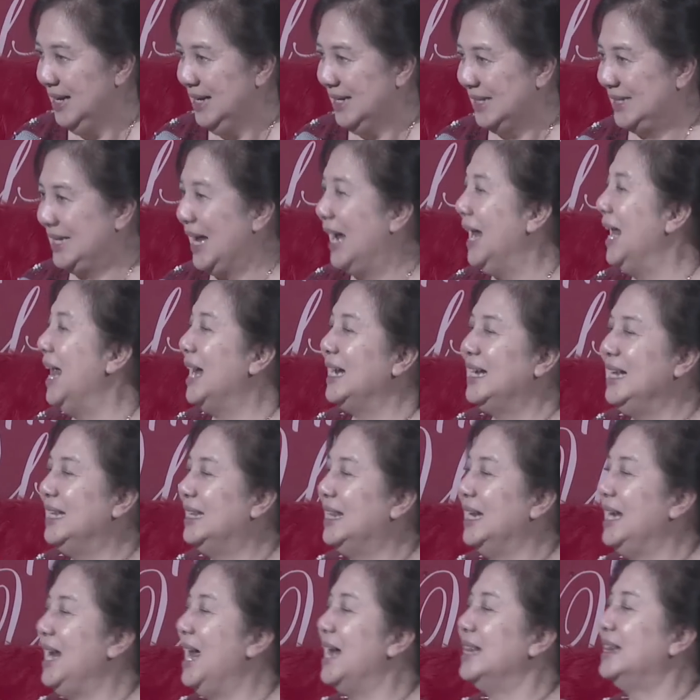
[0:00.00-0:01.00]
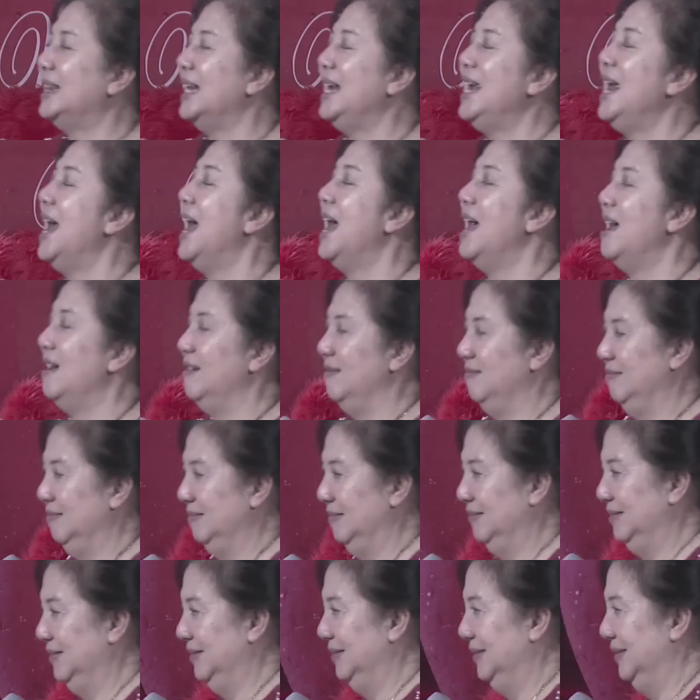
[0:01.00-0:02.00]
Saya lagi teriak-teriak
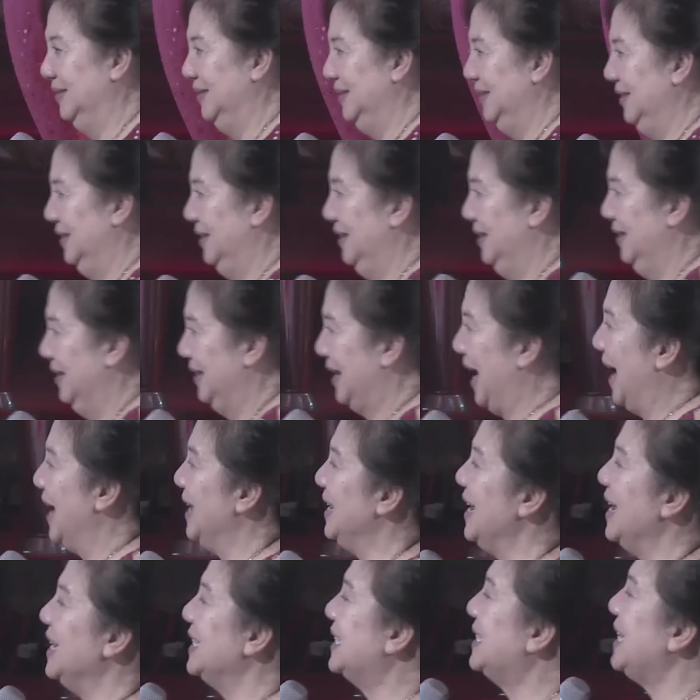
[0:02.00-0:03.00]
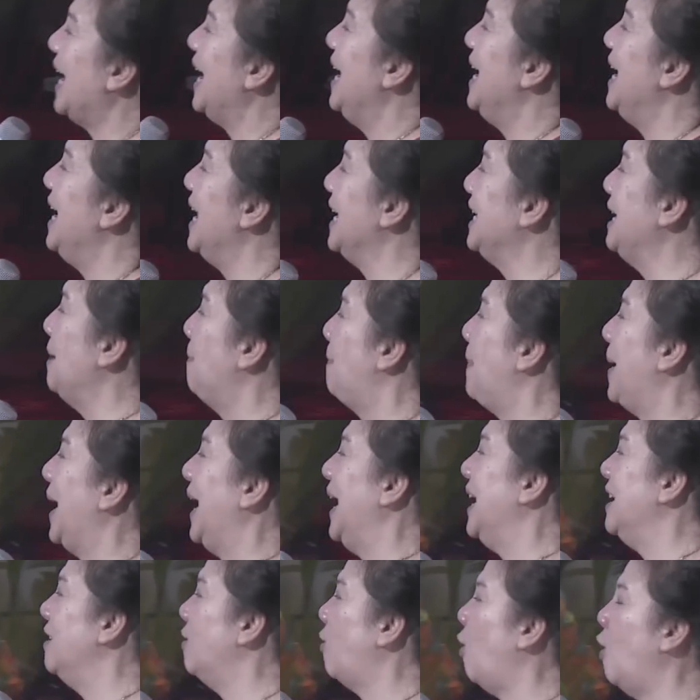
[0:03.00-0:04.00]
karena saya lagi
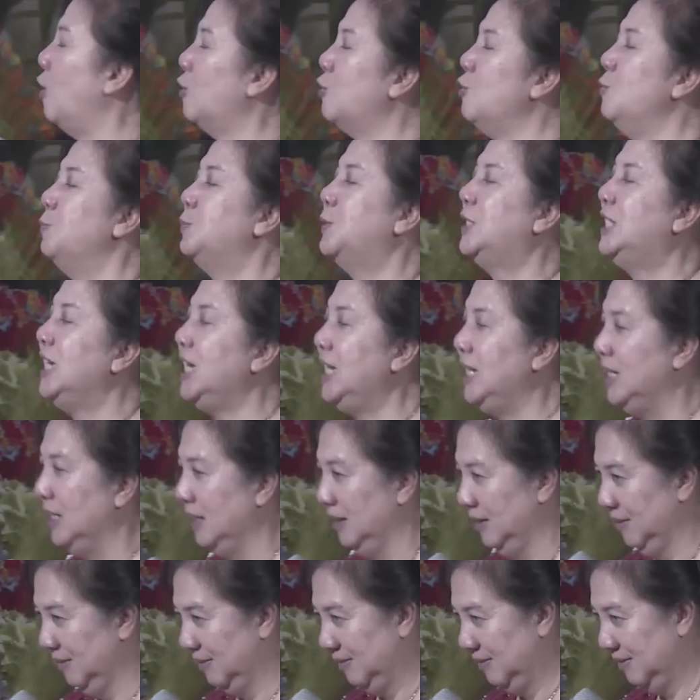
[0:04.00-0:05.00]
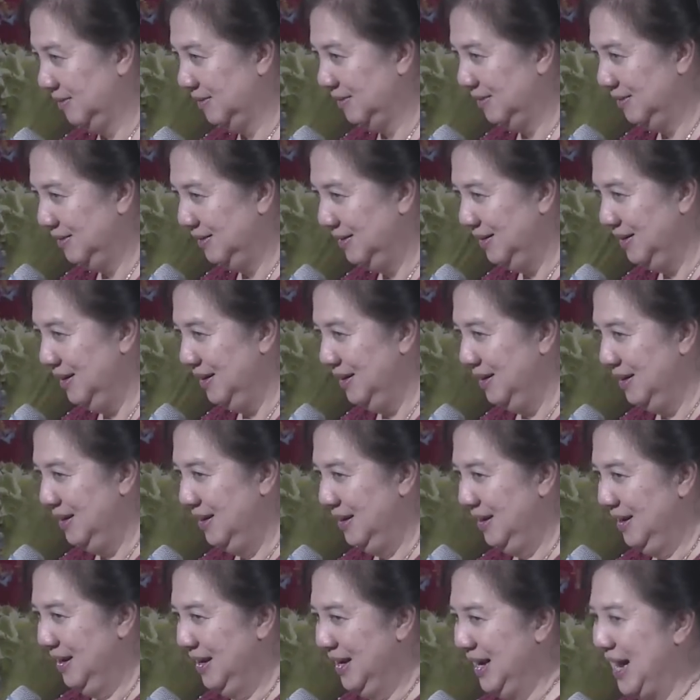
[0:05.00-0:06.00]
pengen korupsi.
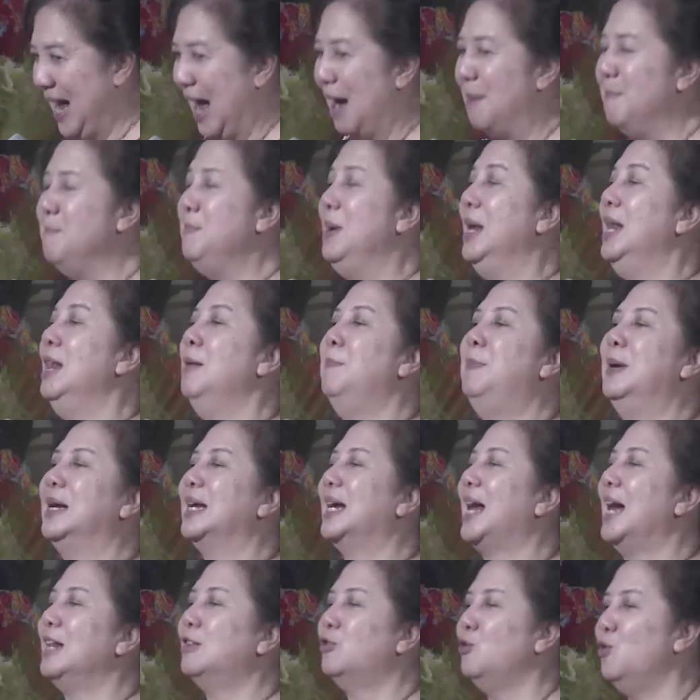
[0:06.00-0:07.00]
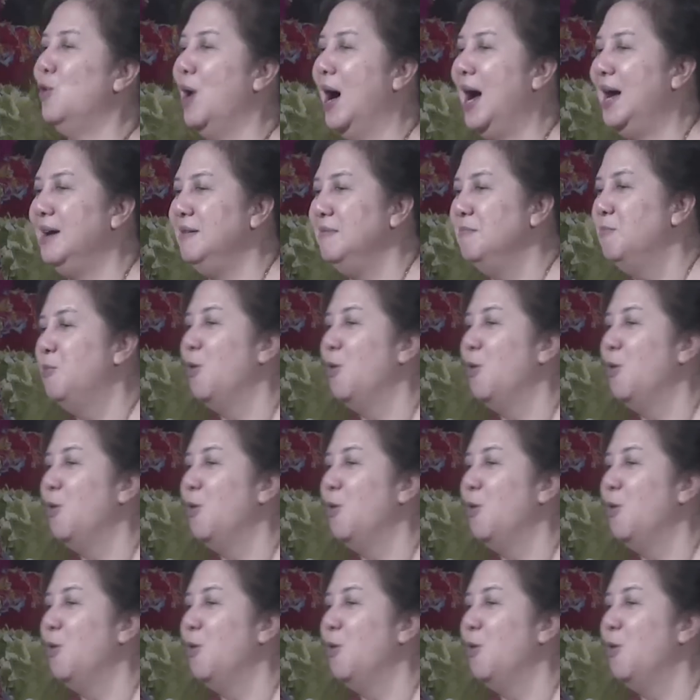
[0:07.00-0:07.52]
Ngambil berkat Tuhan